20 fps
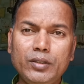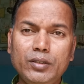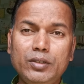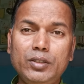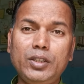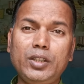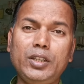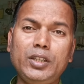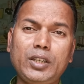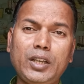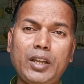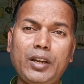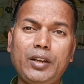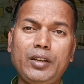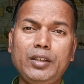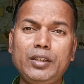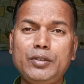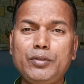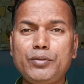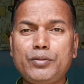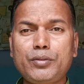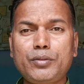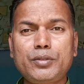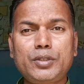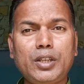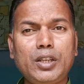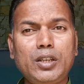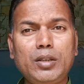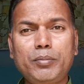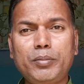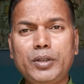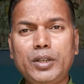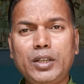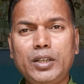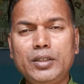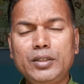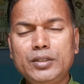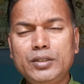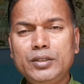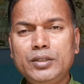और यही कारण है कि उसको जाना
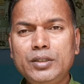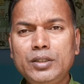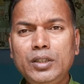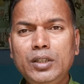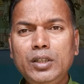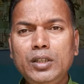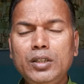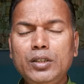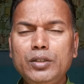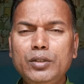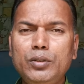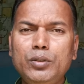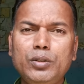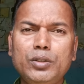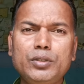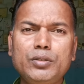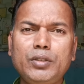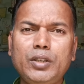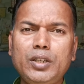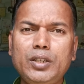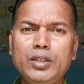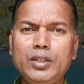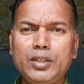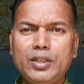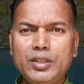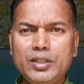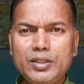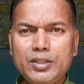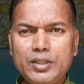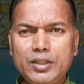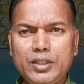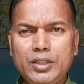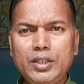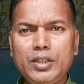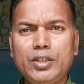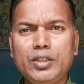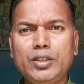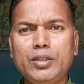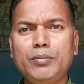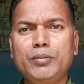पड़ा लोग जो है इंटरेस्ट ही
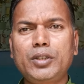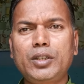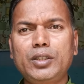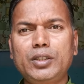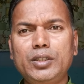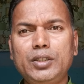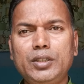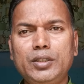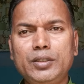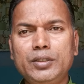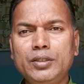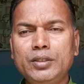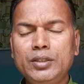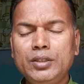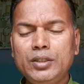ख़त्म कर दिए